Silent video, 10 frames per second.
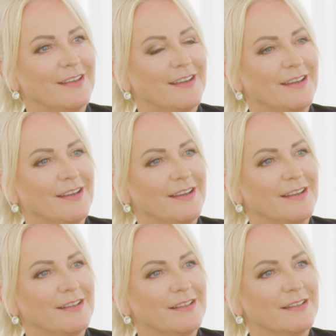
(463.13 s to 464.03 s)
absurd,
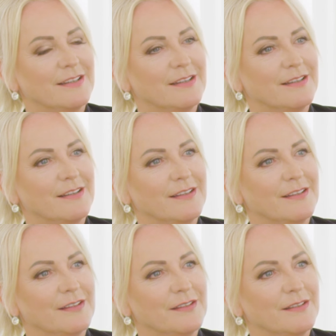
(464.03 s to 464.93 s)
aber ich gehe seit
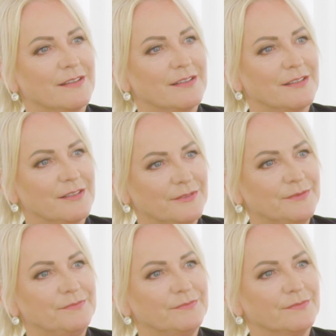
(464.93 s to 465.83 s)
15 Jahren fasten.
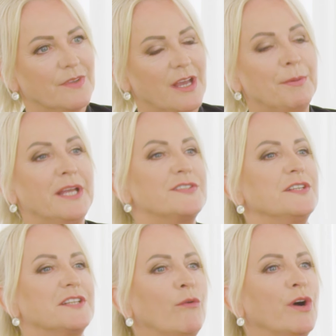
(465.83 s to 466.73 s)
Aber jetzt bin
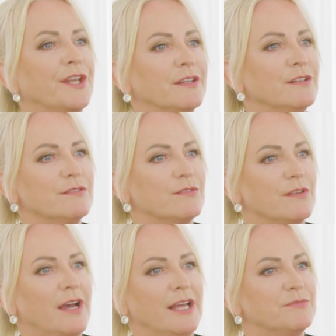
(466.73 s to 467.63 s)
ich total ne? überzeugt ne?
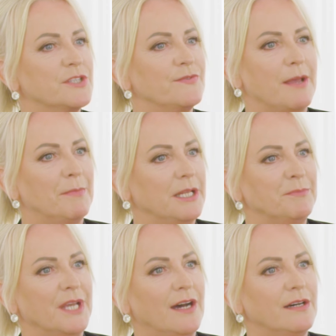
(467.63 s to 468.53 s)
davon. Ein, nein, nein,
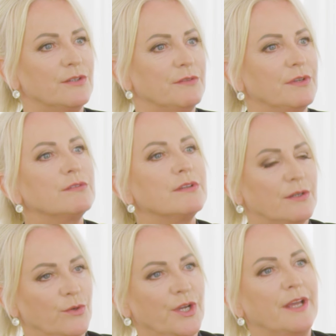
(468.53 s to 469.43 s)
nein, ein, zweimal im
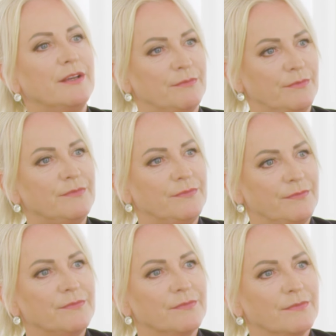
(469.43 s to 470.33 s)
Jahr. Das okay. ist auch so die
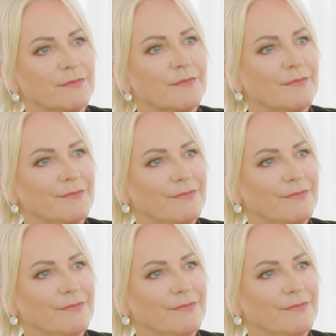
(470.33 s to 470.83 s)
Anzahl, wie man mhm.